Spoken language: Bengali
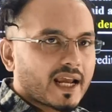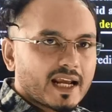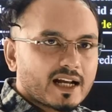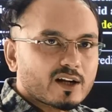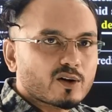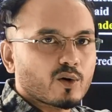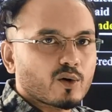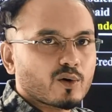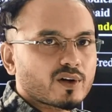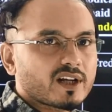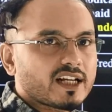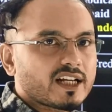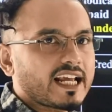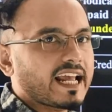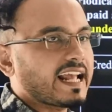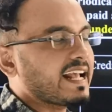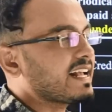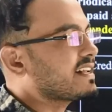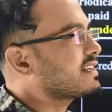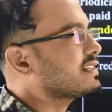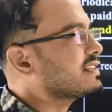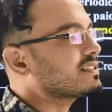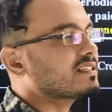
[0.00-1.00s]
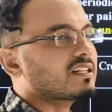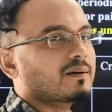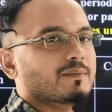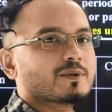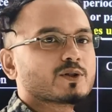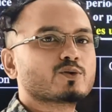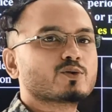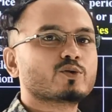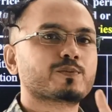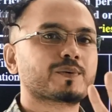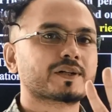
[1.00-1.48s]
পে করি এক্ষেত্রে
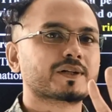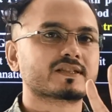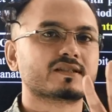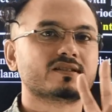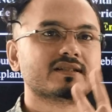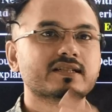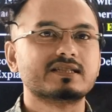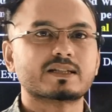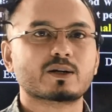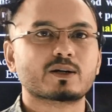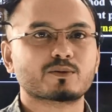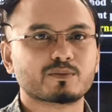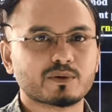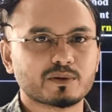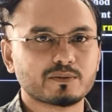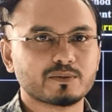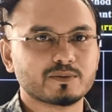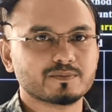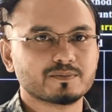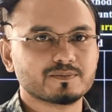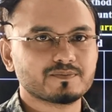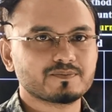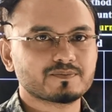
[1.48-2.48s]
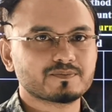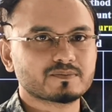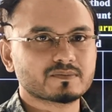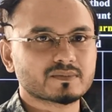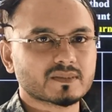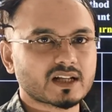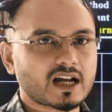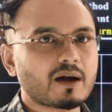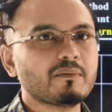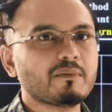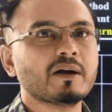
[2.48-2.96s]
আমি টু পার্সেন্ট ডিসকাউন্ট পাবো
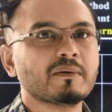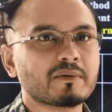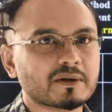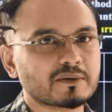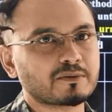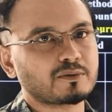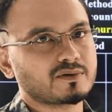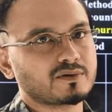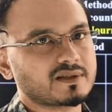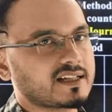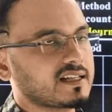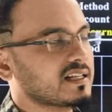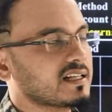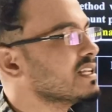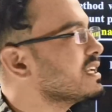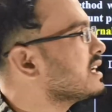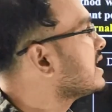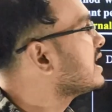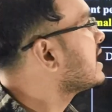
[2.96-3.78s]
আমি আবার বলছি